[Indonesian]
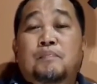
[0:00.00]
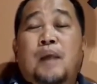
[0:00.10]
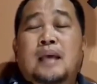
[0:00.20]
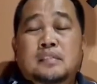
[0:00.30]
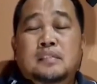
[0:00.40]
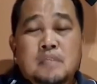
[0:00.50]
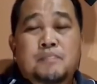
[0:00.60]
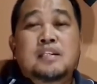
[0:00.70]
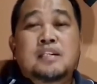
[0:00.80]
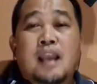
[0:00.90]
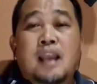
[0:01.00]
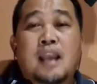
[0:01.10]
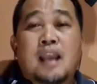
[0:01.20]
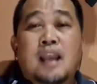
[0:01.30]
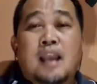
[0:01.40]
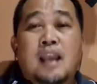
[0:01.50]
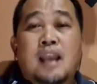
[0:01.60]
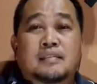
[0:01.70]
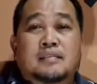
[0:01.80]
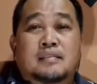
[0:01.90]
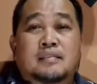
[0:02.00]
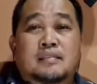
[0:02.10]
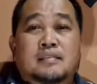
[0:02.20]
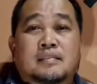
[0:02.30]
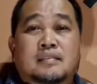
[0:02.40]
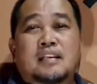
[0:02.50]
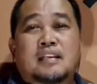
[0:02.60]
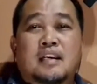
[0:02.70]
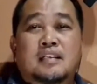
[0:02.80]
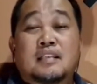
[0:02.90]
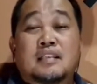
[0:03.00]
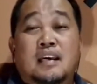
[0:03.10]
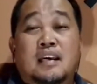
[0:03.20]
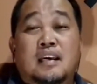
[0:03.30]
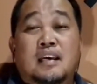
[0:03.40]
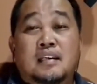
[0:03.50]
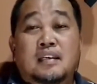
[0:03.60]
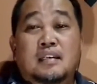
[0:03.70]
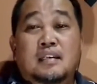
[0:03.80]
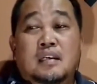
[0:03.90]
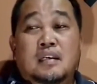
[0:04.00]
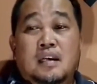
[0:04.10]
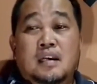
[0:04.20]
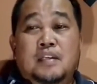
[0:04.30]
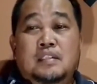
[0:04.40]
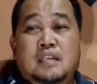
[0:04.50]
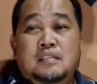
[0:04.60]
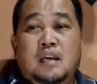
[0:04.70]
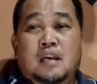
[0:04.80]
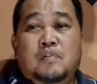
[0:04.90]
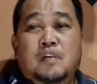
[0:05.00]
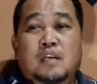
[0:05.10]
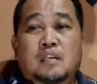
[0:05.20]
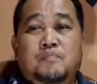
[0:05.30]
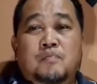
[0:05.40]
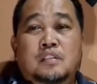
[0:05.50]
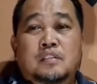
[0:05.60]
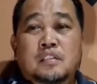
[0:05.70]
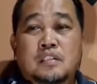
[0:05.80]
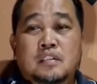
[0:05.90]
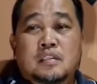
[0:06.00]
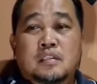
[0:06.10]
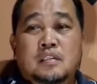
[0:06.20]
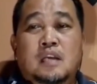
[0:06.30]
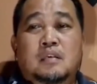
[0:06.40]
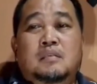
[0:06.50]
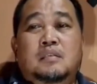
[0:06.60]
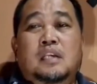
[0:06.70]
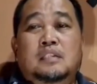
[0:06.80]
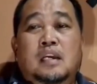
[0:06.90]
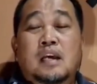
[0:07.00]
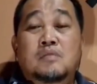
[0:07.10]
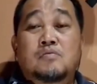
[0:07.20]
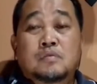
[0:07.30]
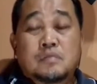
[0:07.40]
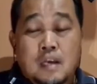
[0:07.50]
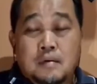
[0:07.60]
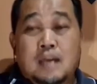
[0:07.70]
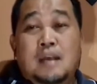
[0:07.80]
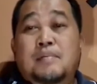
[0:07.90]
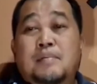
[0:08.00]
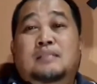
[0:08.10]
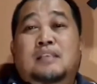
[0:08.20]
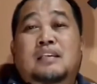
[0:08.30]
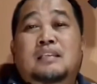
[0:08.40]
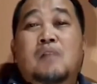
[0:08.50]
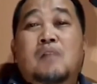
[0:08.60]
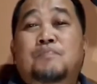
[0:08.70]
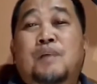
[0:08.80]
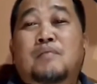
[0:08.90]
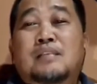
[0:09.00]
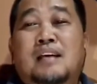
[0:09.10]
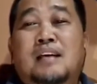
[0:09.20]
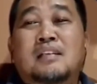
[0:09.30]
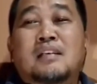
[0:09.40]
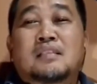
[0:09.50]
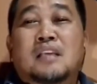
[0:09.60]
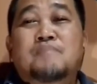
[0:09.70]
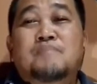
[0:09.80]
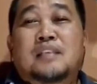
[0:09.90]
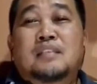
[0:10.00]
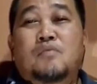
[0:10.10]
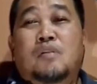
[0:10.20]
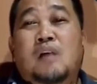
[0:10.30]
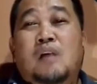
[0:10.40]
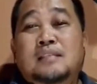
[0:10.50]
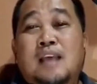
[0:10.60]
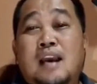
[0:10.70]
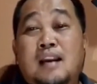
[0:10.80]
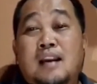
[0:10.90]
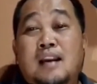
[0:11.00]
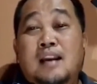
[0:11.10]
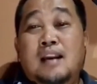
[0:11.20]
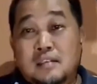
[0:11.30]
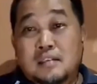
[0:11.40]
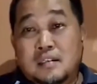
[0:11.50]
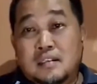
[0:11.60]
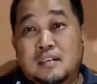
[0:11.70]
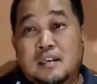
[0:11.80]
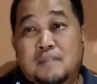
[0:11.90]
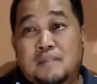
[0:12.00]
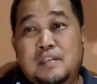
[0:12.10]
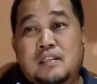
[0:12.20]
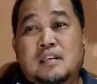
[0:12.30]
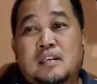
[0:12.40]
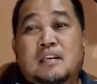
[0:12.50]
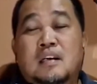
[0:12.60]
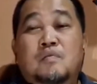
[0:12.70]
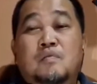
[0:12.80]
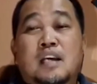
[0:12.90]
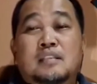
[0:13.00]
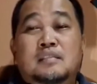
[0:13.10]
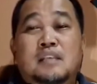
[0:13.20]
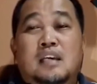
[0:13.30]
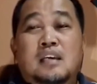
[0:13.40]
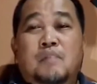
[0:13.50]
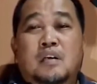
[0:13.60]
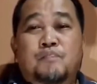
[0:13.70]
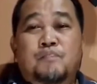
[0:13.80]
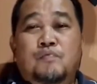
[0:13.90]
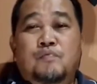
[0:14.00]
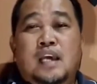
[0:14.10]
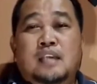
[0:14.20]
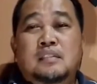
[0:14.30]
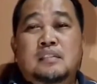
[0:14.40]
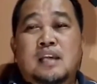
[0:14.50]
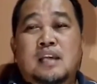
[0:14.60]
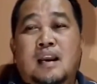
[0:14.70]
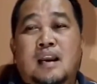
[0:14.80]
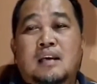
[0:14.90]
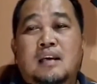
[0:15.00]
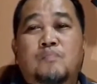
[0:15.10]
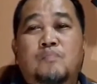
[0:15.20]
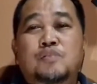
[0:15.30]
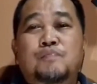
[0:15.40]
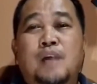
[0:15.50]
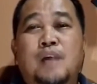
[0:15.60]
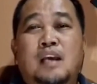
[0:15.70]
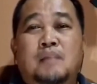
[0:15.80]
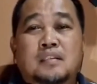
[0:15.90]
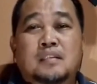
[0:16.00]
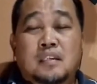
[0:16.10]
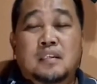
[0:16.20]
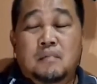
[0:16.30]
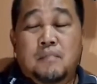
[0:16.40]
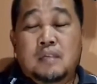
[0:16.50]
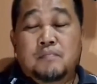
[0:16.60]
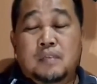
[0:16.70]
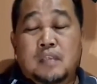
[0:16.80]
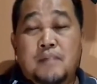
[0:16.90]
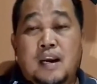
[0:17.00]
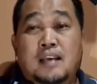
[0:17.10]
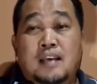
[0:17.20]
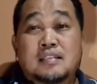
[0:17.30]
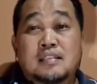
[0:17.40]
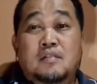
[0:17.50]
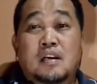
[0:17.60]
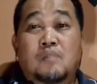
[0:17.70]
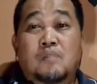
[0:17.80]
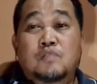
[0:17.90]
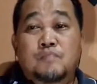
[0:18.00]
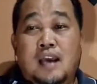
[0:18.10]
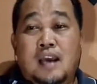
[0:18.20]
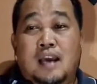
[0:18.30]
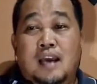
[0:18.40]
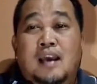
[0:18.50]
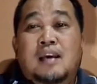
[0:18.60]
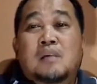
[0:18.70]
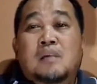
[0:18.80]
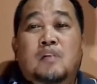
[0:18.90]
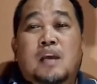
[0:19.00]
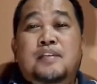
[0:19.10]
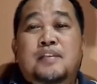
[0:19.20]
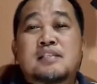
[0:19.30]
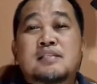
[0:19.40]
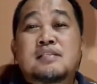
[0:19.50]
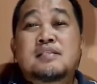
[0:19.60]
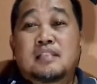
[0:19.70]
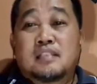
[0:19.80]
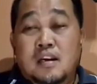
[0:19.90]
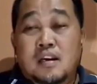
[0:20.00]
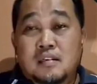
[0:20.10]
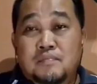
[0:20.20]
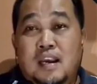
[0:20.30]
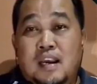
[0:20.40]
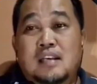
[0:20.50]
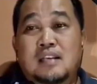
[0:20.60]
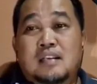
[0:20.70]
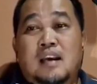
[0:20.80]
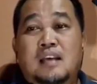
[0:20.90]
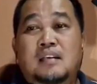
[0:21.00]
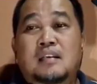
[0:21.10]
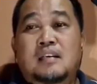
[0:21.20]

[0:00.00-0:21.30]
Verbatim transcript: pasti menghilang malahan saya yakin saya yakin yakinnya Kenapa tidak saya laporkan ke polisi dan kejaksaan agung juga karena memang saya tahu bahwa yang terlibat itu orang-orang sana kan gitu kan. Tapi kemudian saya mengimprovisasi datanglah ke ombudsman yang paling paling pertama kali gitu kan. Ombudsman karena mulai bergigi kan gitu kan berkaitan dengan